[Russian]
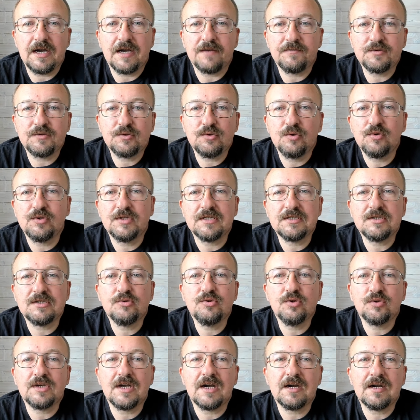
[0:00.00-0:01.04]
а все ли у нас
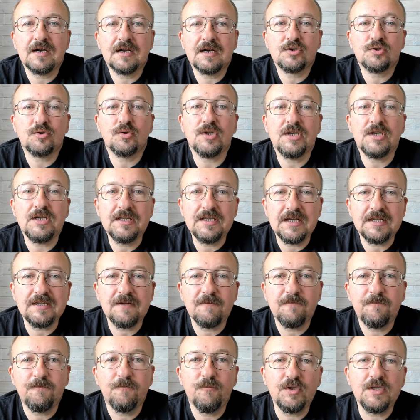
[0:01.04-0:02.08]
идет как хорошо? И на
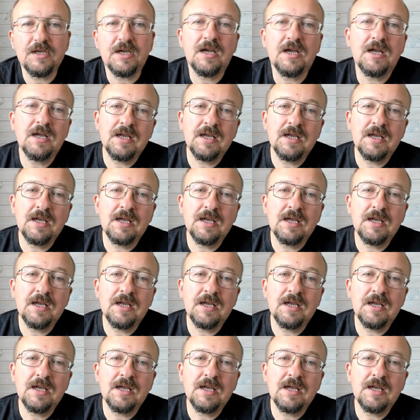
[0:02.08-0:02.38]
этом фоне